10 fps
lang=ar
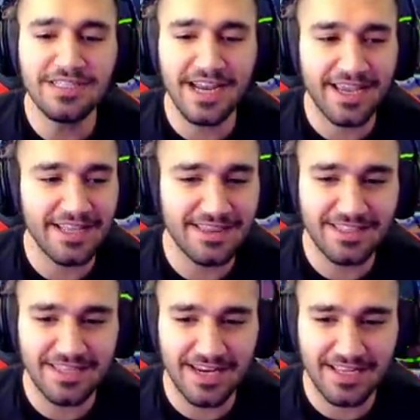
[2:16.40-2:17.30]
تشكت
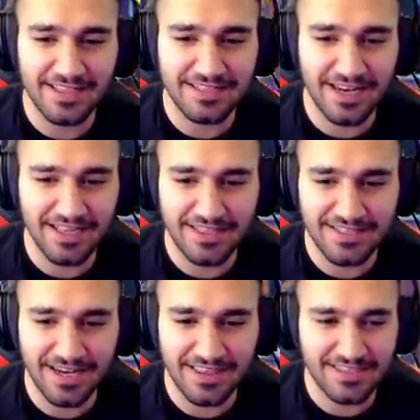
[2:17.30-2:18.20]
تشكت تشكت
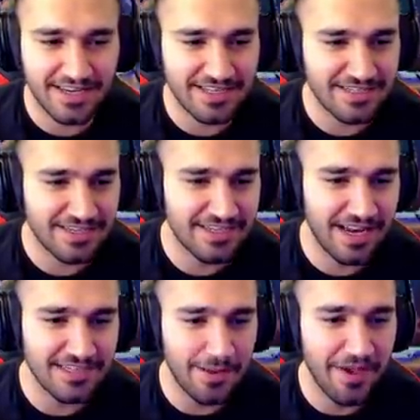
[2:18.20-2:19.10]
تشكت تشكت تشكت
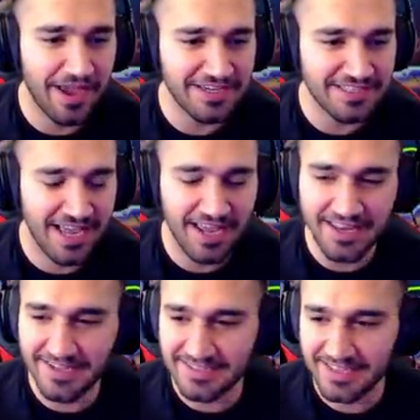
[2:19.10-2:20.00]
يلا شباب باقي الشعر
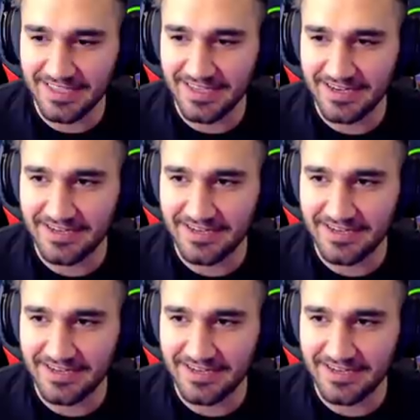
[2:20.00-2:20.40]
يا اساطير